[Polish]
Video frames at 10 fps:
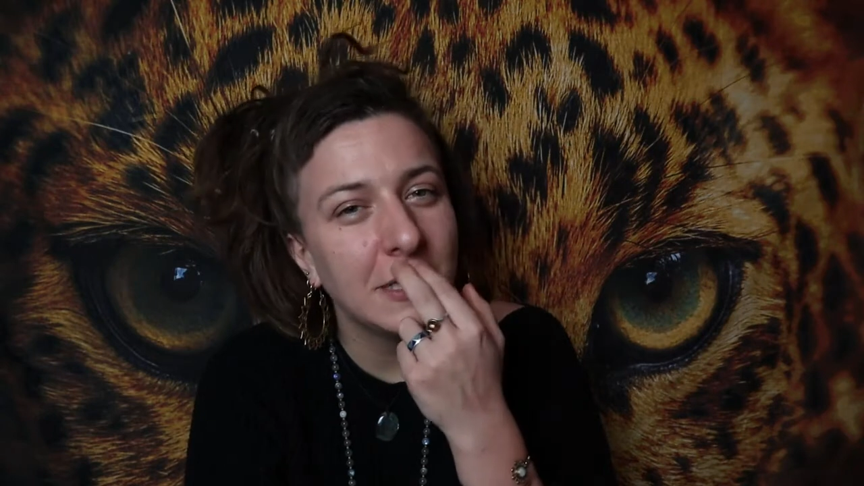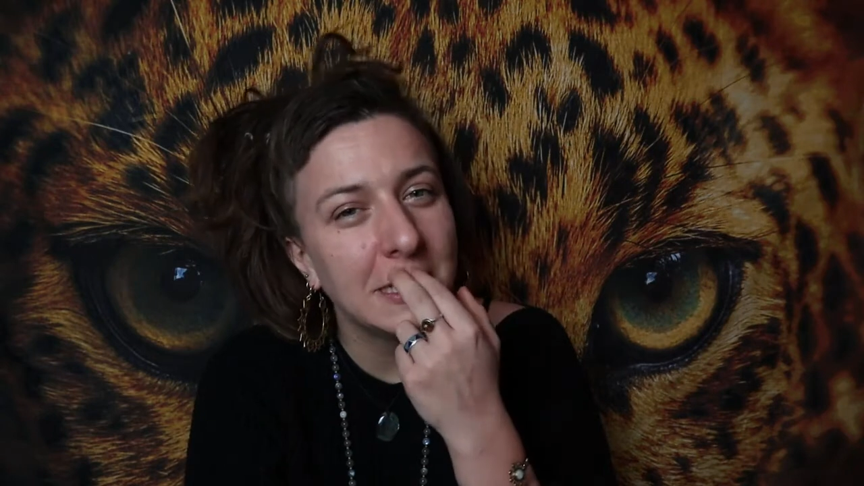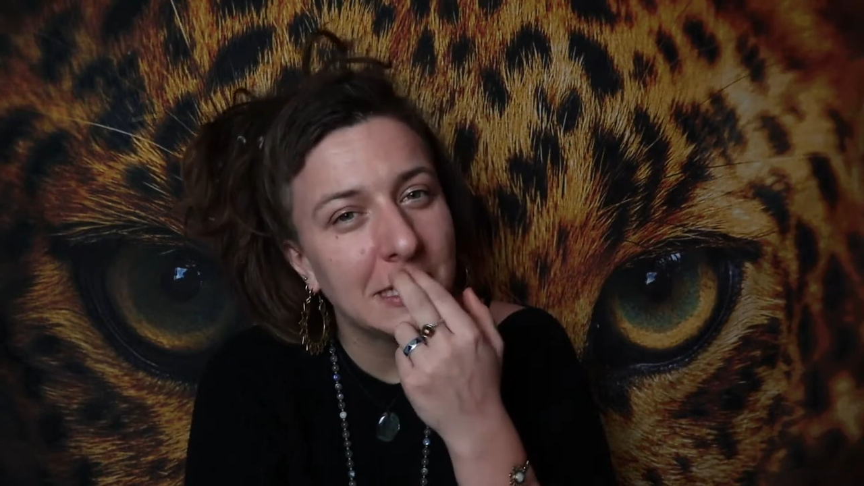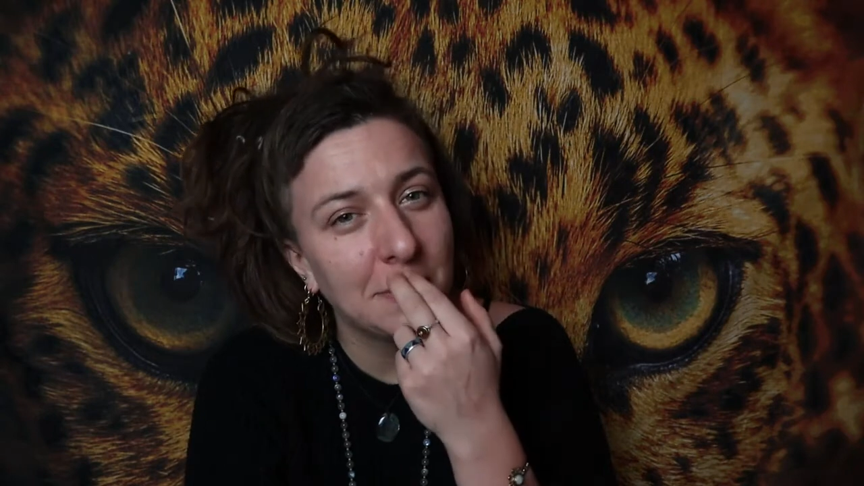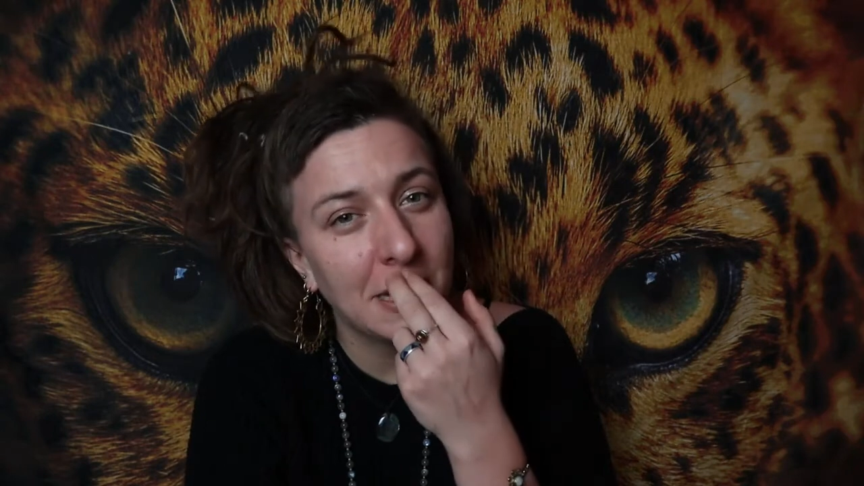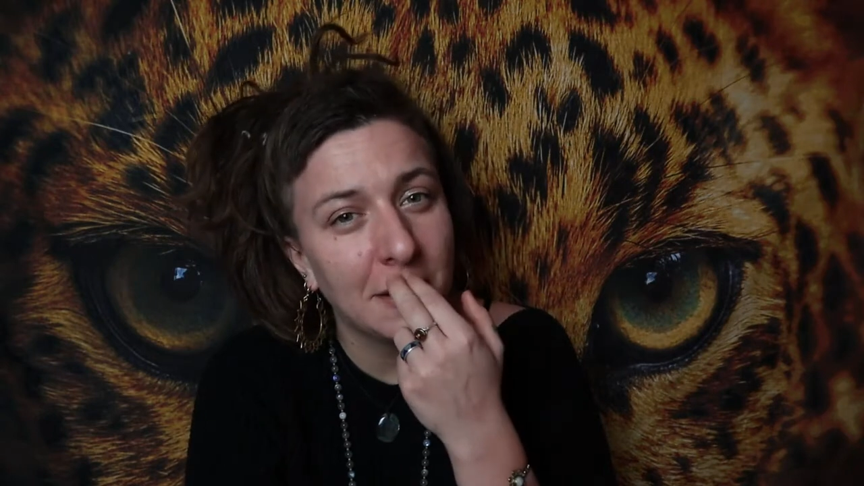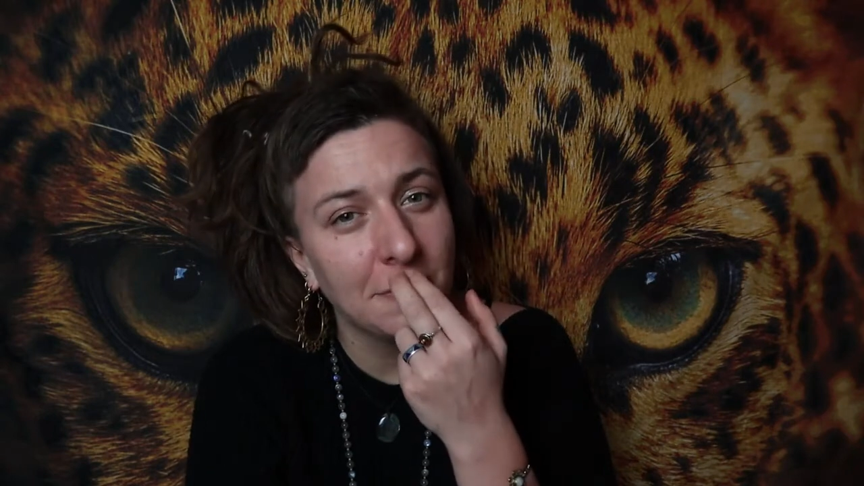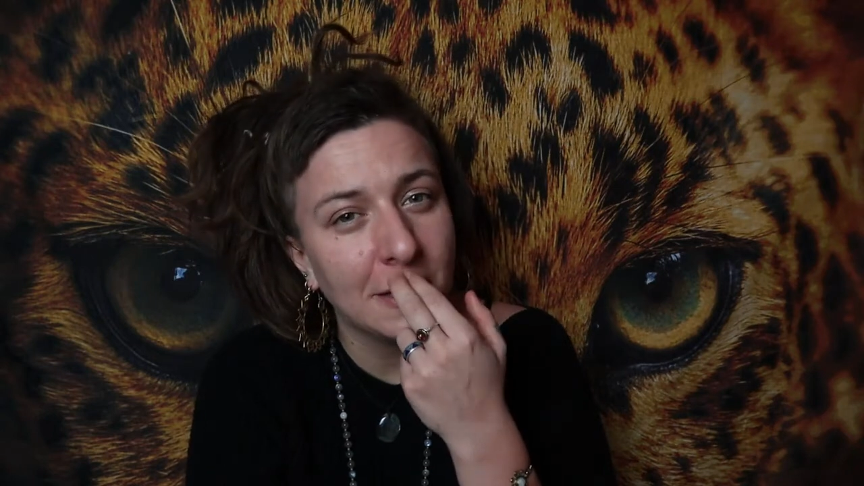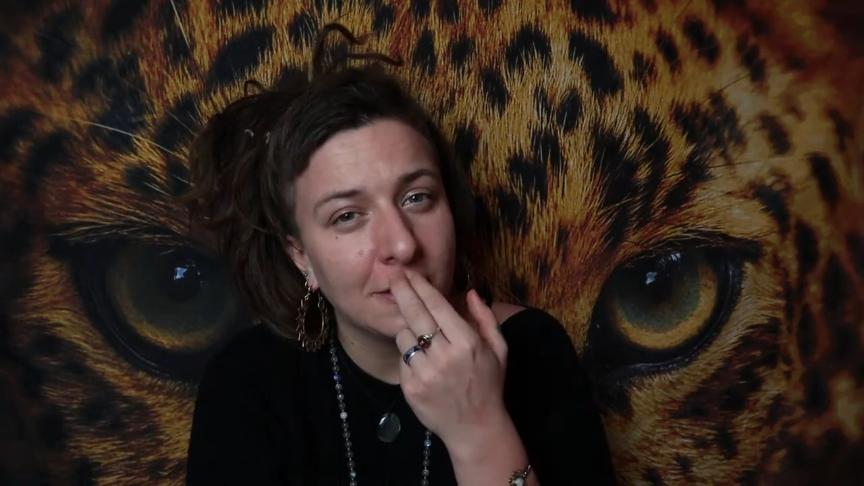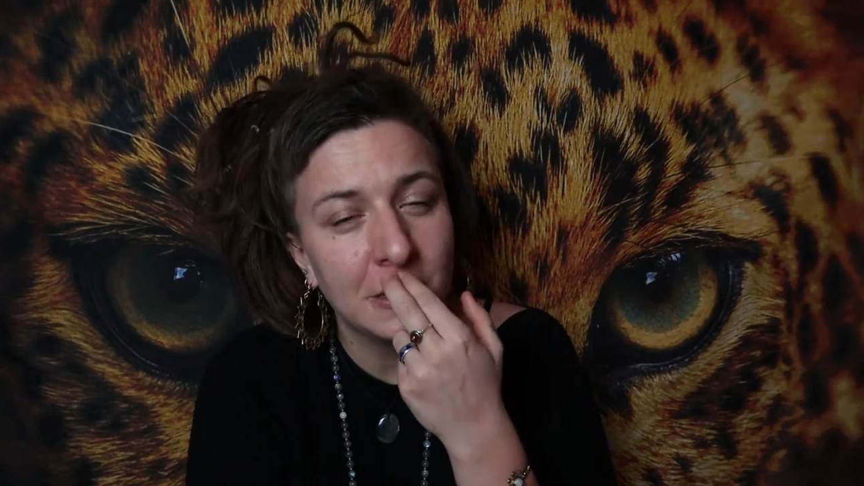Nie
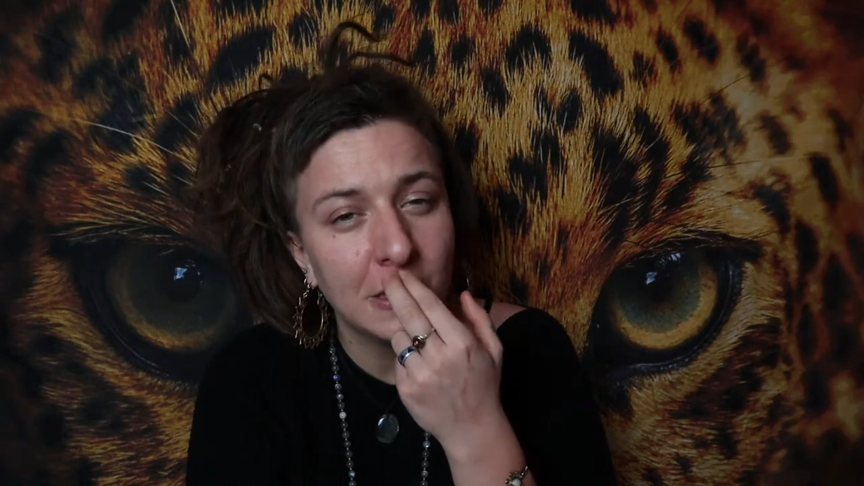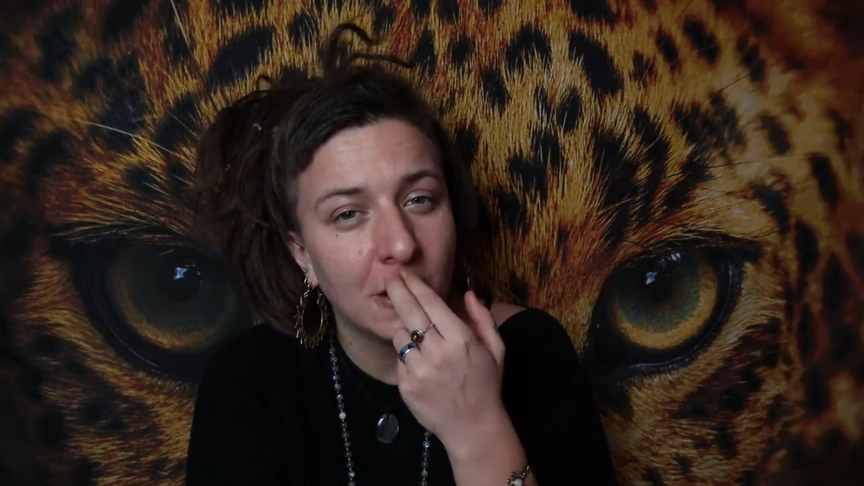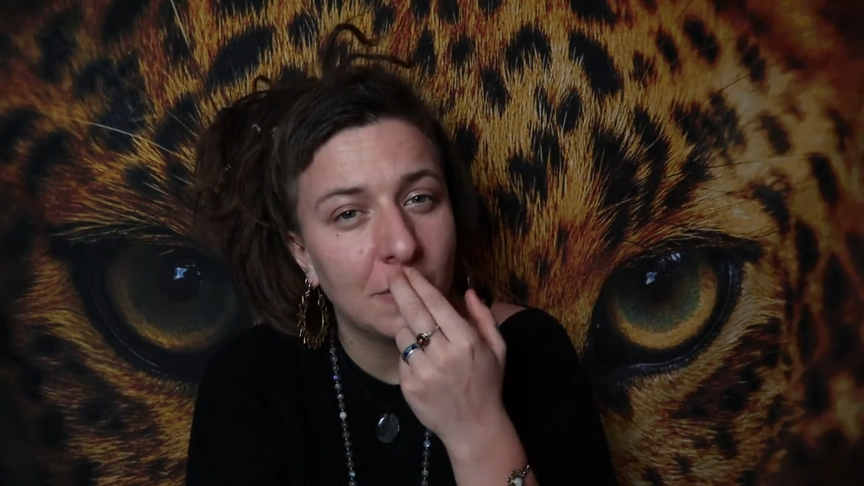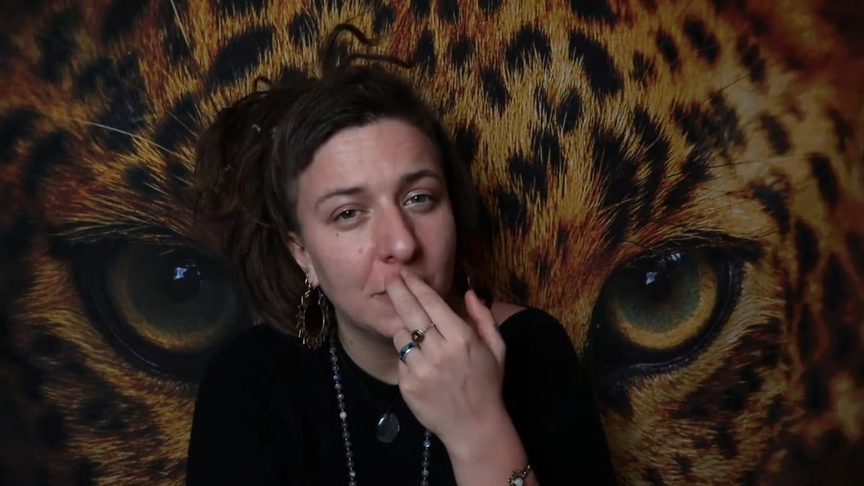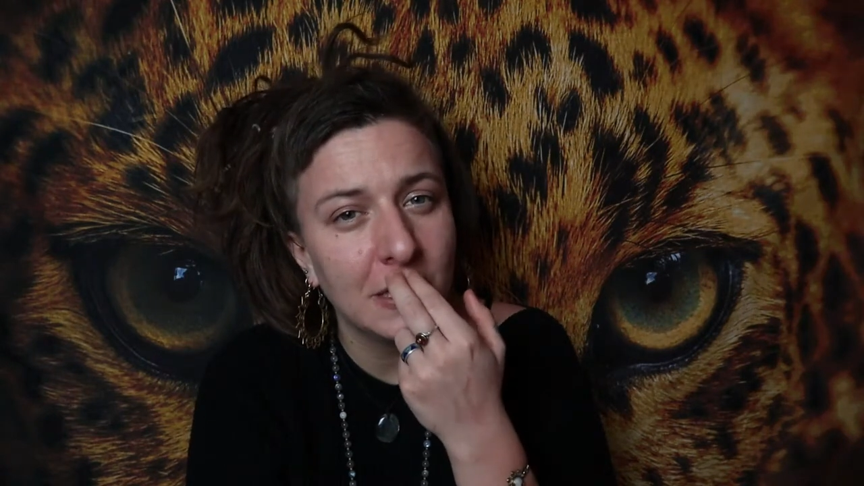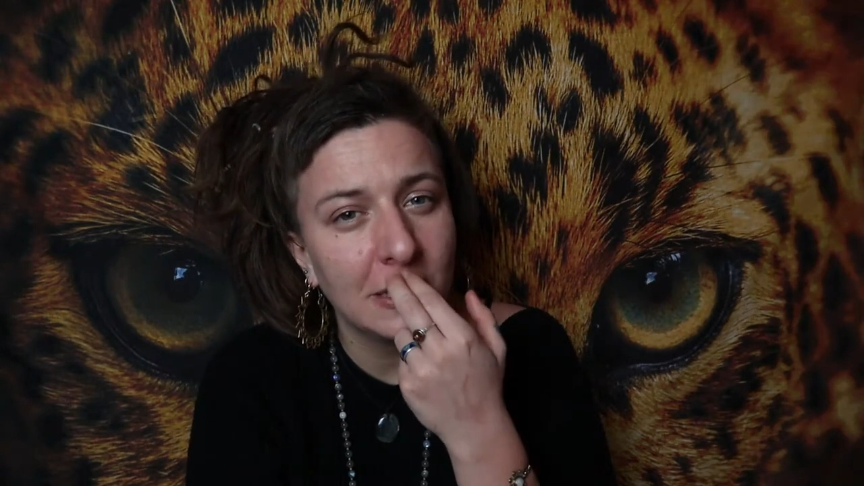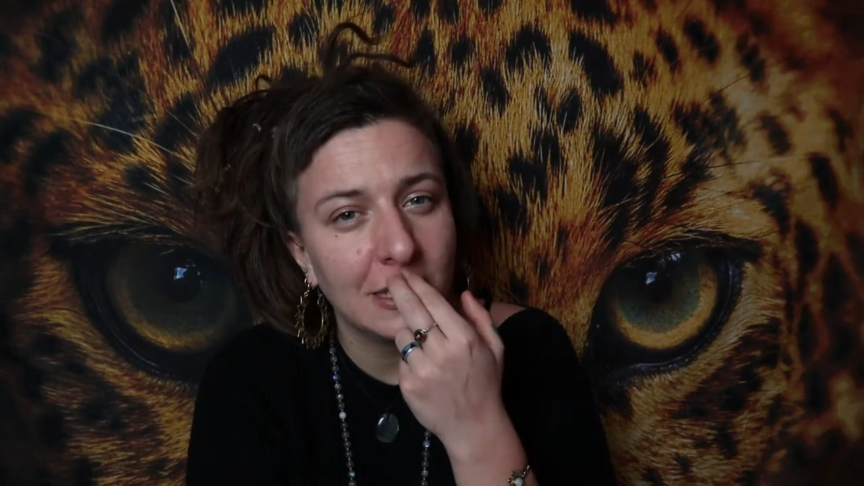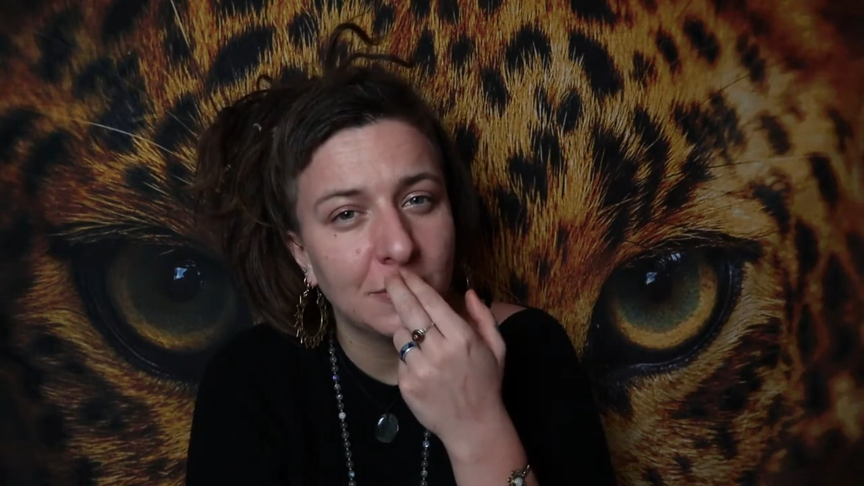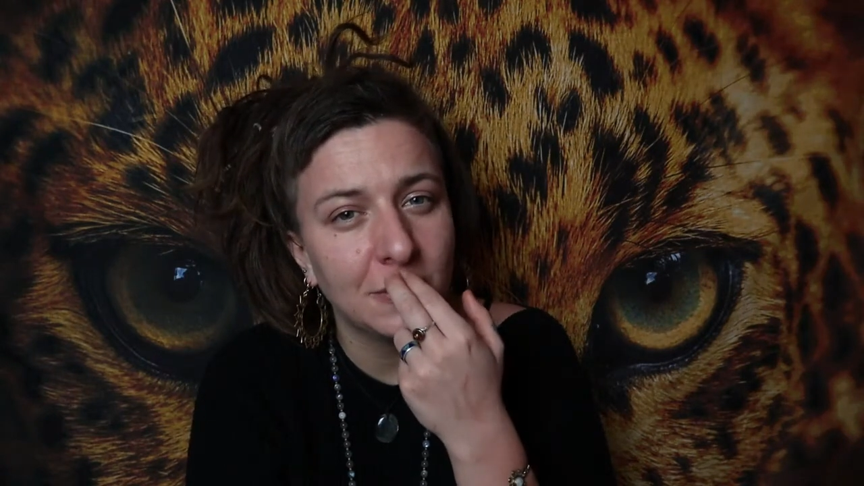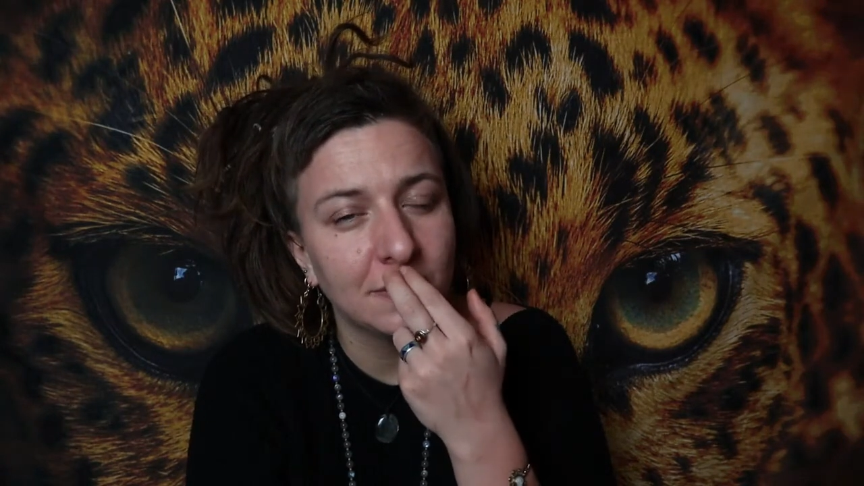zabieram tego nikomu
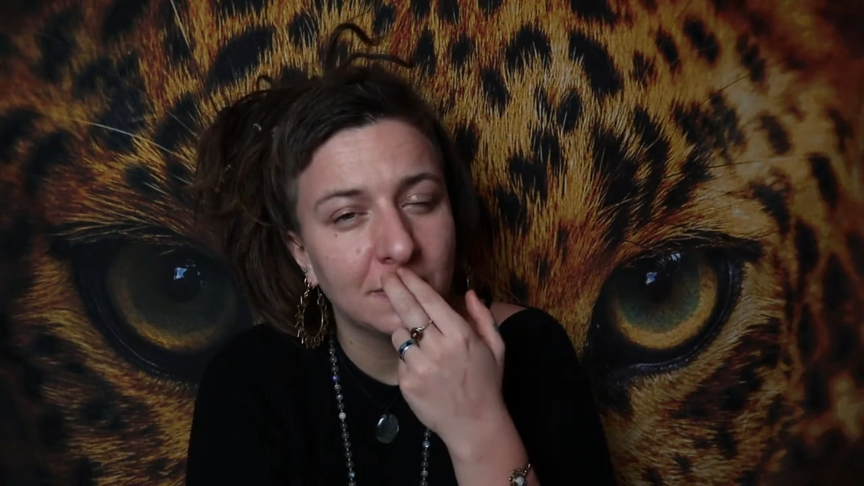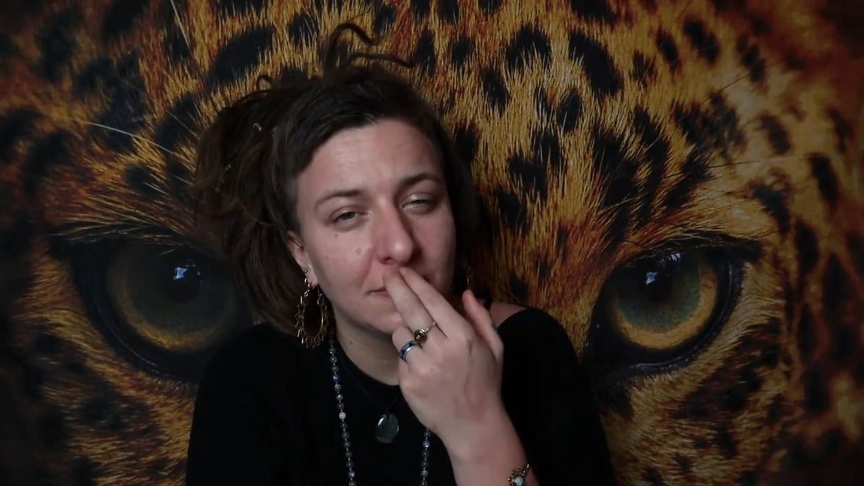innemu.